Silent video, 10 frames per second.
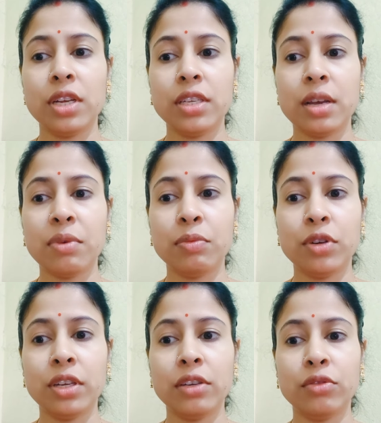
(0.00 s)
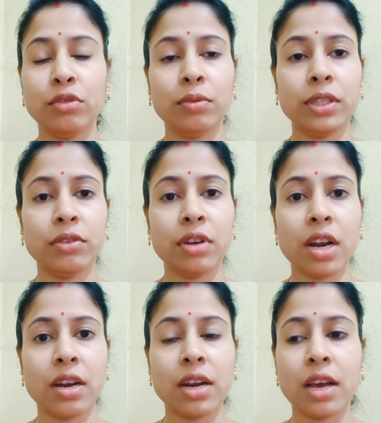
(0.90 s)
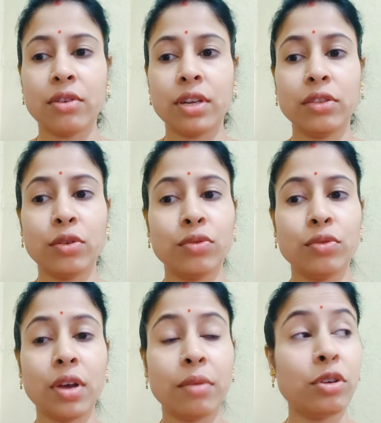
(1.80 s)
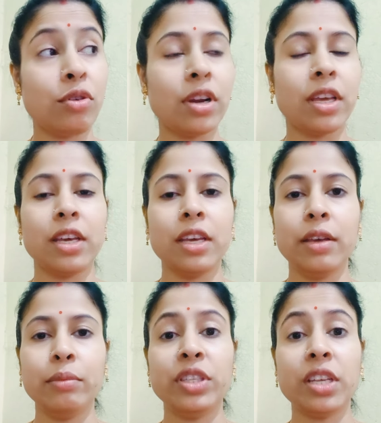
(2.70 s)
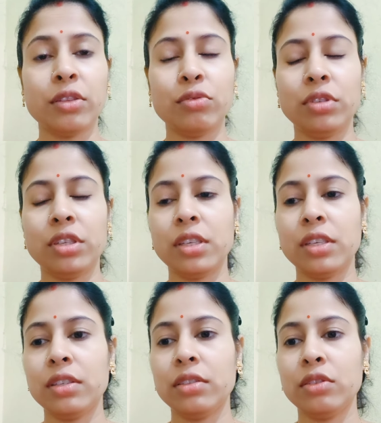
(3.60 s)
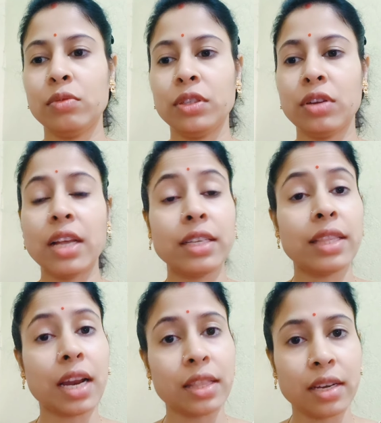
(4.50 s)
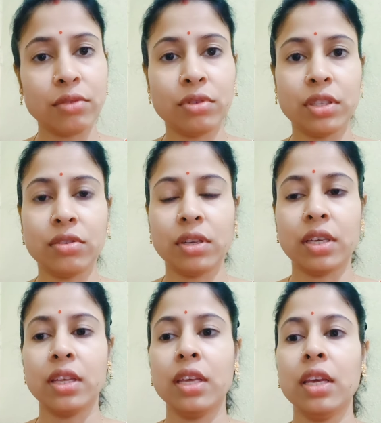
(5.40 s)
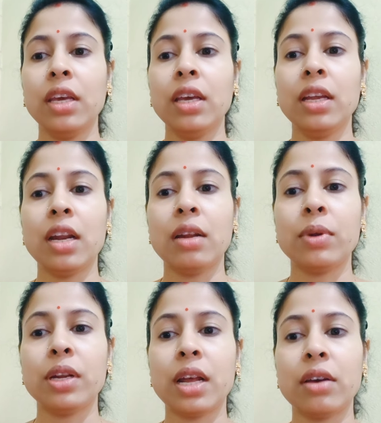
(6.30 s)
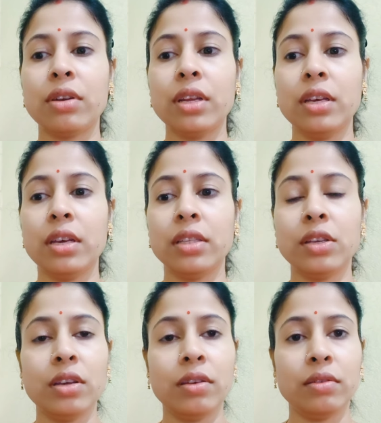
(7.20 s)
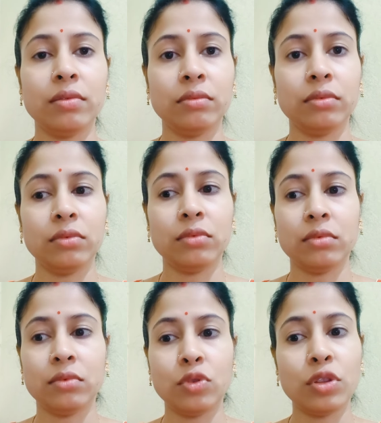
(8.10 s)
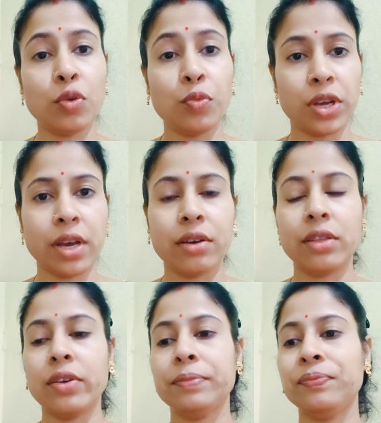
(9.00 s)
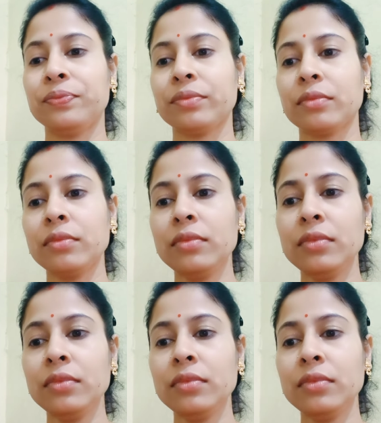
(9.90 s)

শ্বশুরমশাই এসে আবার বলে গেল সুতোবা যেন রান্না না করে তখনও আমি ঘরে বিছানা তুলছি সুতোবা যেন আজকে তাড়াতাড়ি উঠেছি অনেক রান্নাবান্না না করে আজকে তোদের ওপরে খাওয়া দাওয়া